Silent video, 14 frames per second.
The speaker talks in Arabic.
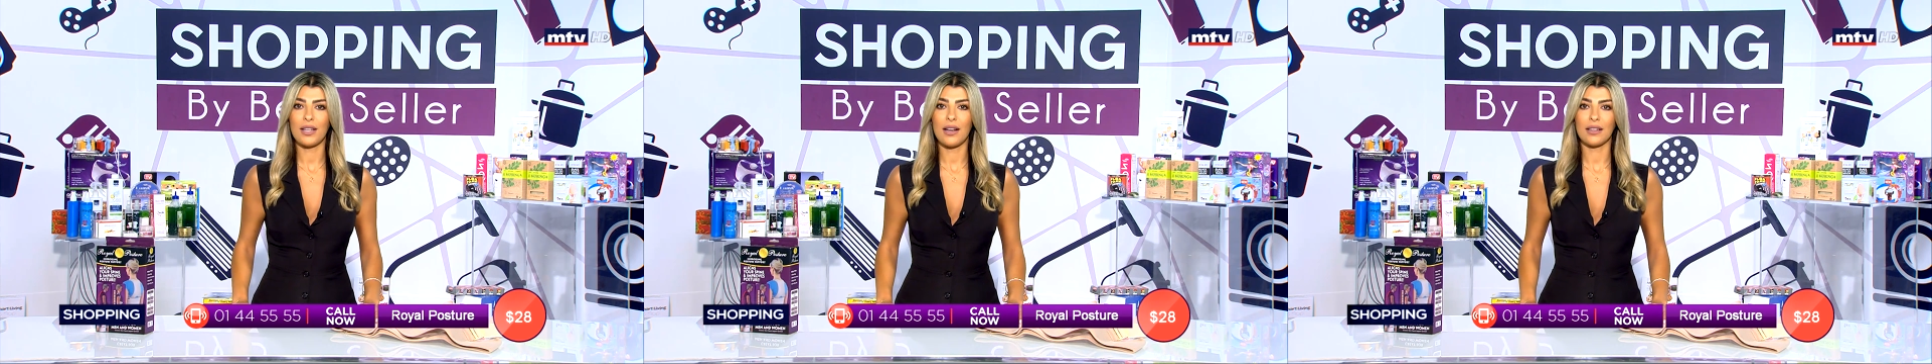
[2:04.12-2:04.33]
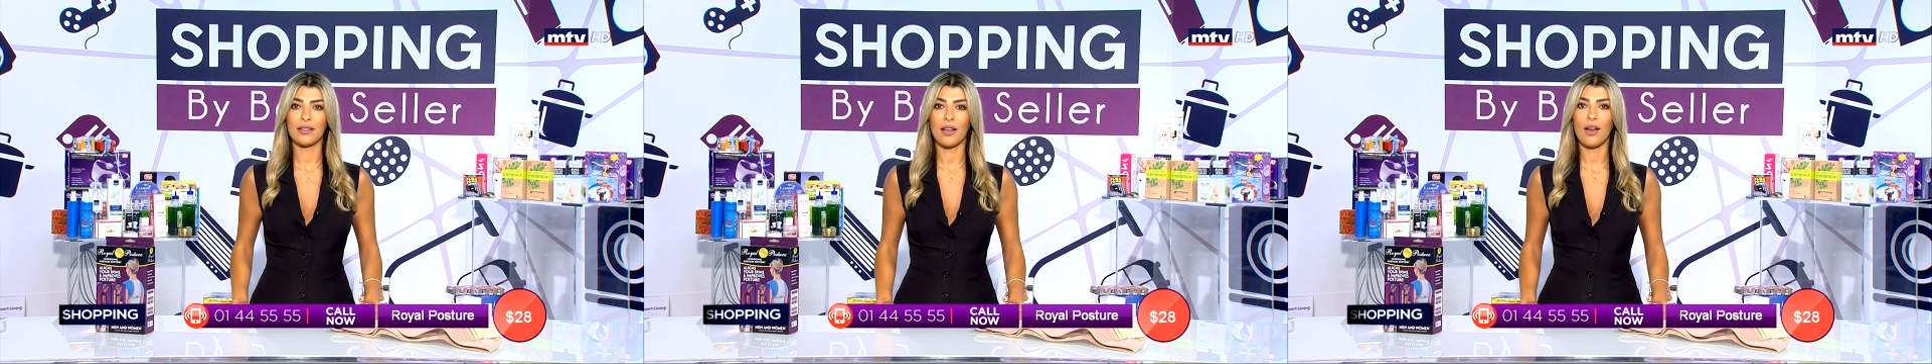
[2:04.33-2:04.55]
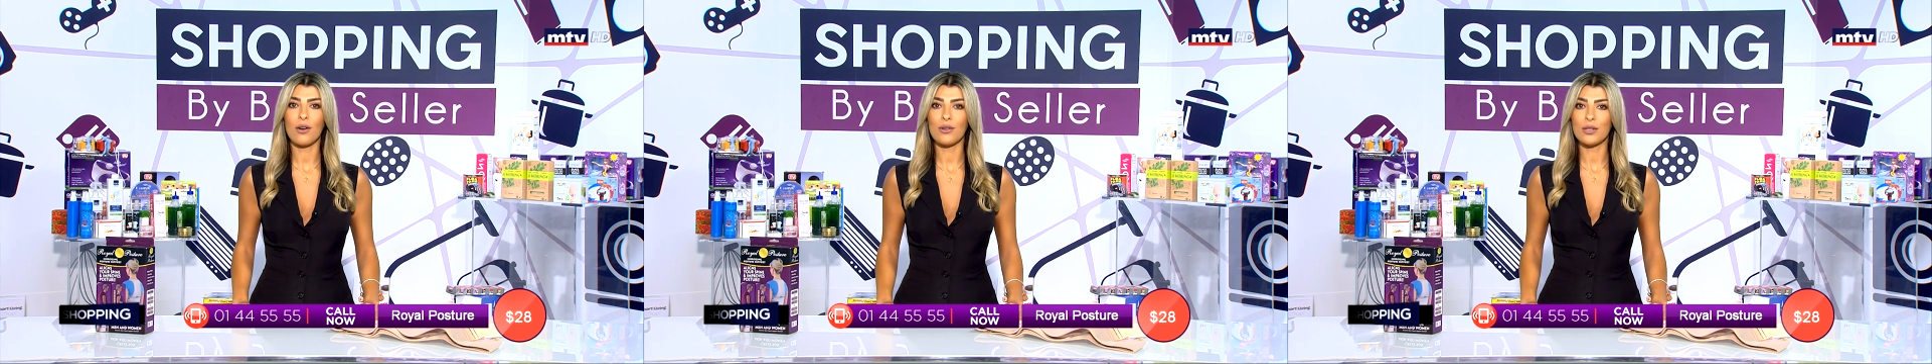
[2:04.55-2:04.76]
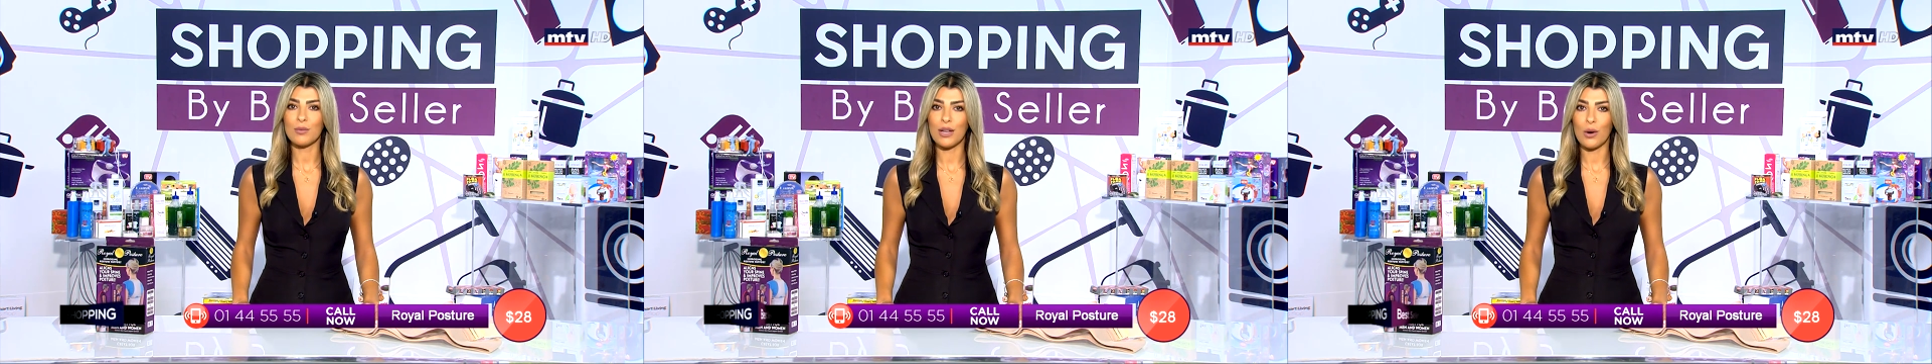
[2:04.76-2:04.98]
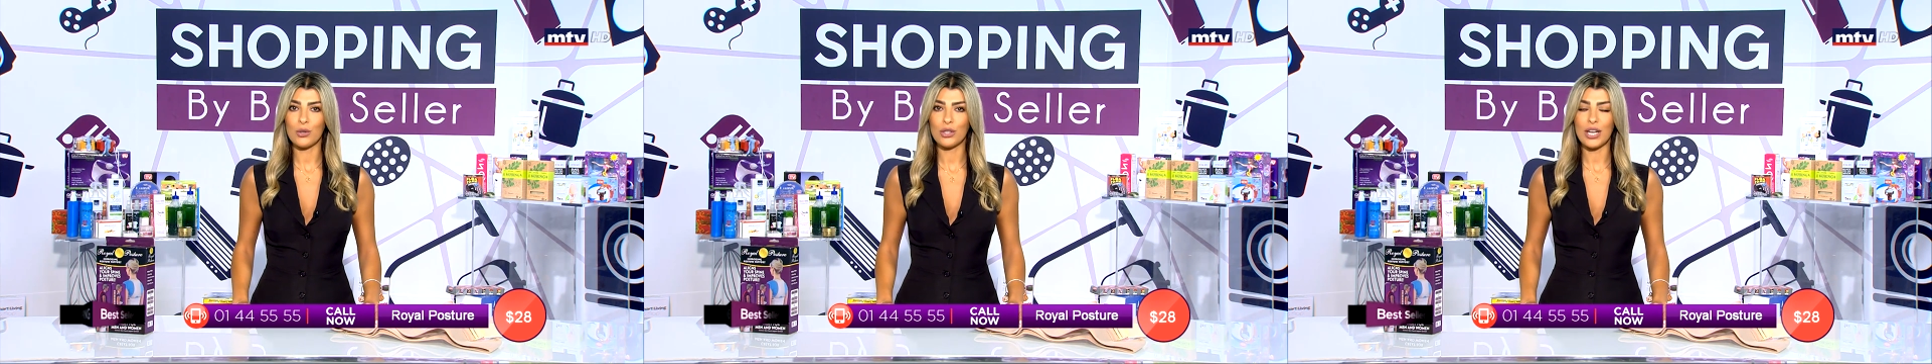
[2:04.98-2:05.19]
للتخلص من
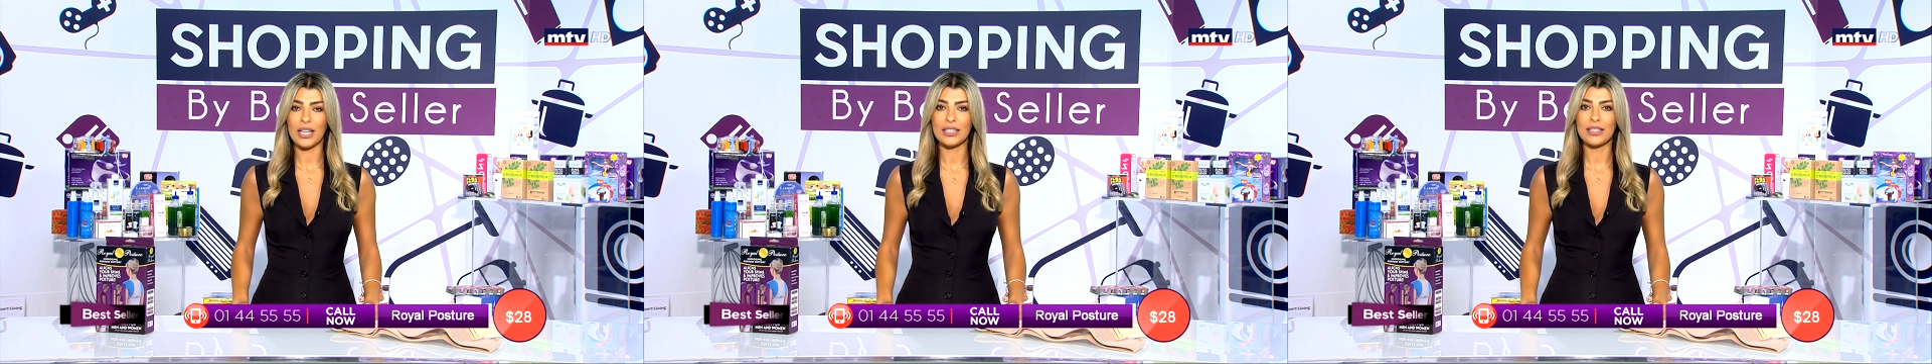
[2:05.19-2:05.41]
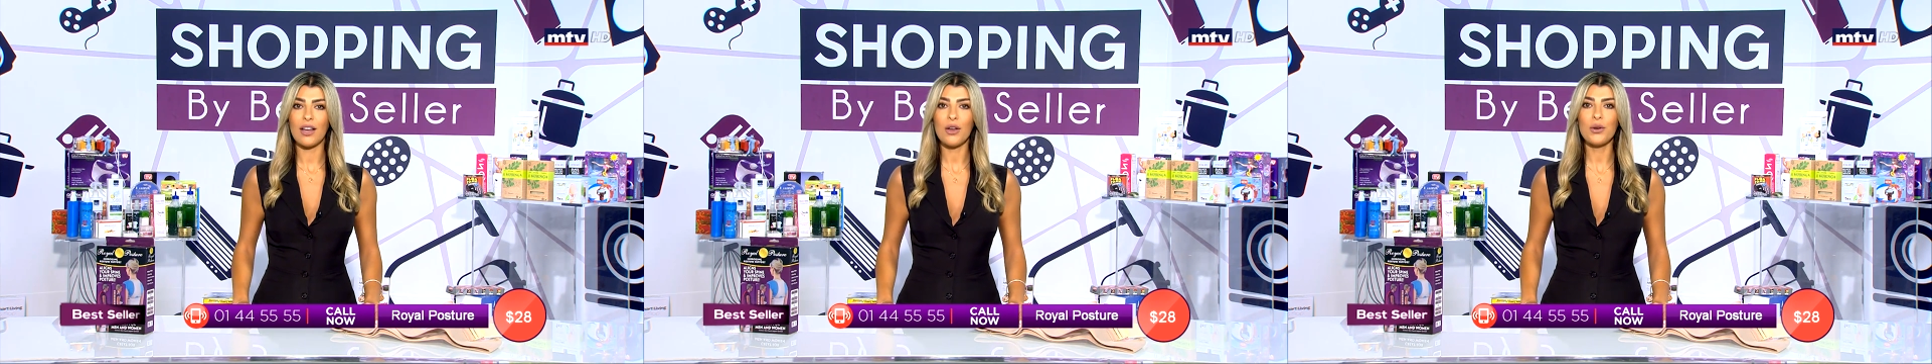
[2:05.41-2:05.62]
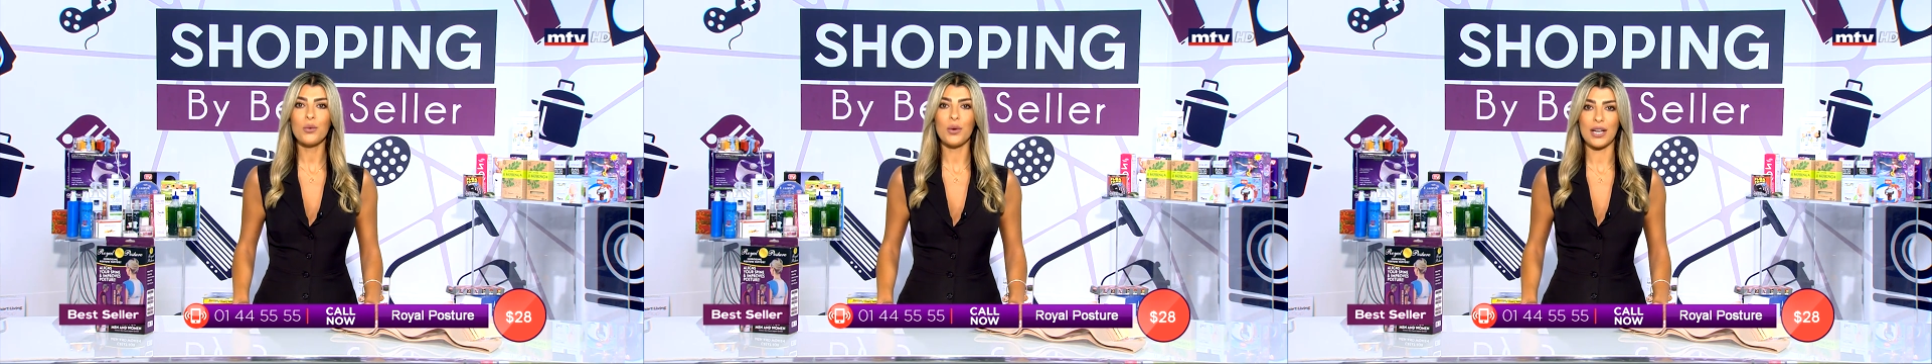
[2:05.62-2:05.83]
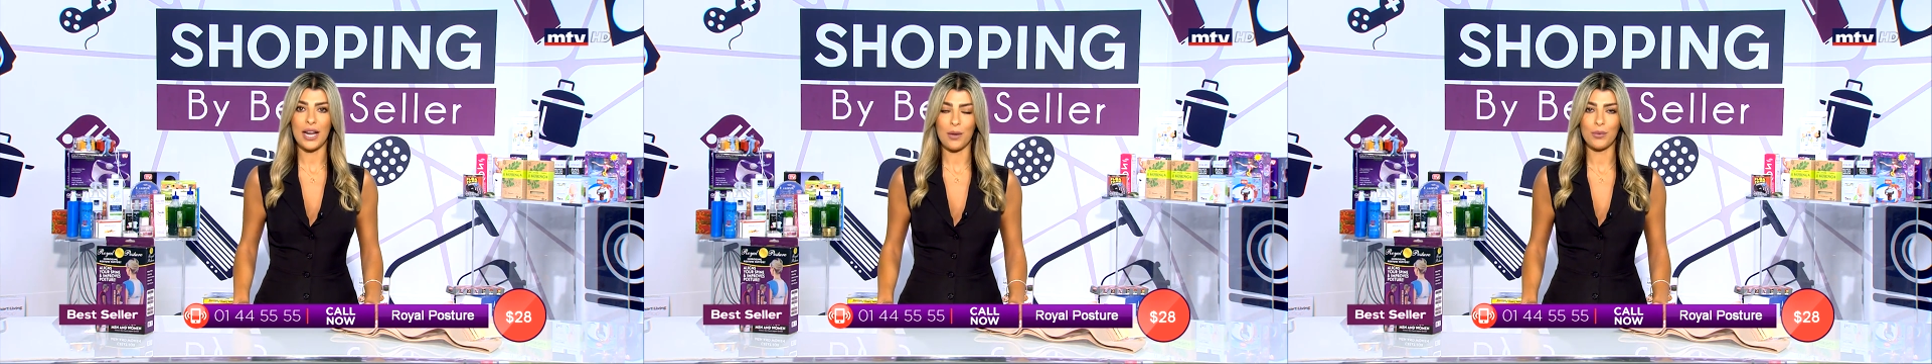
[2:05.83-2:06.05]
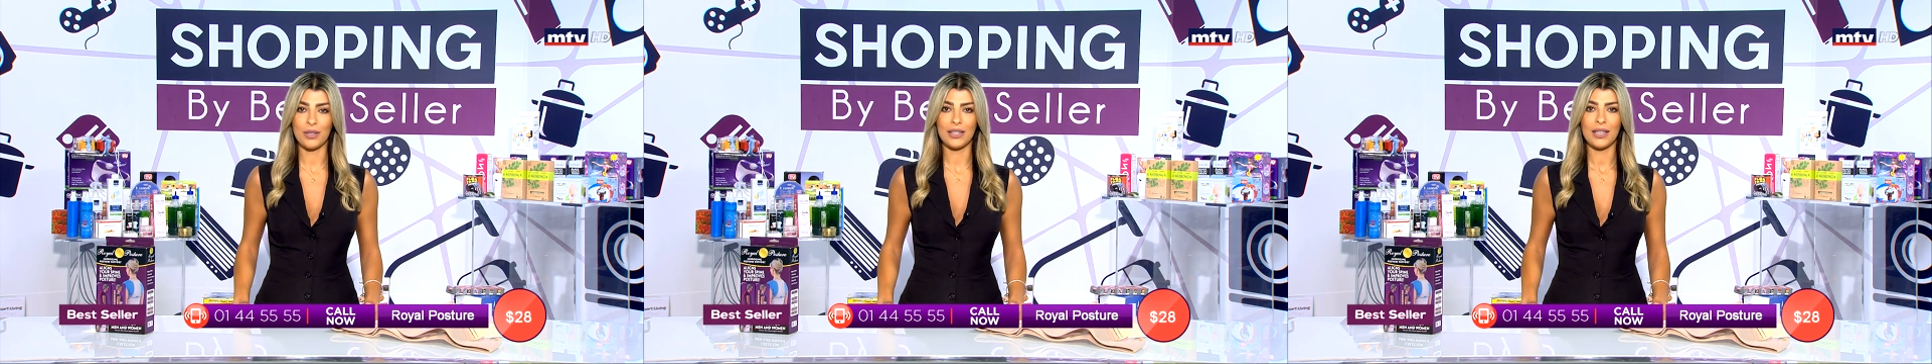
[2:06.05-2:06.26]
أوجاع الظهر
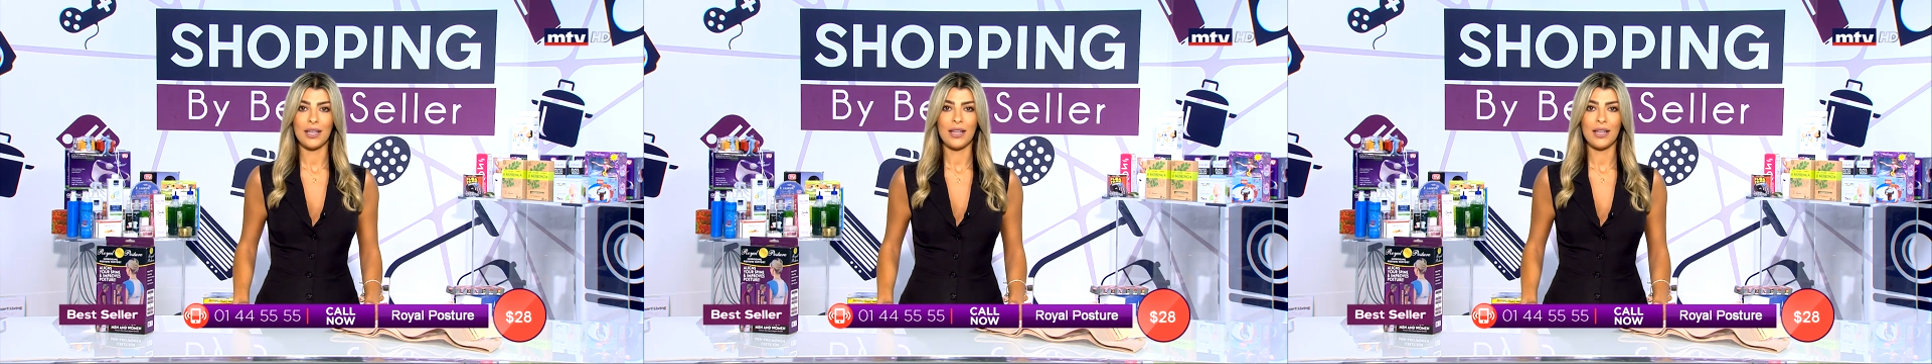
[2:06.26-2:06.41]
والرقبة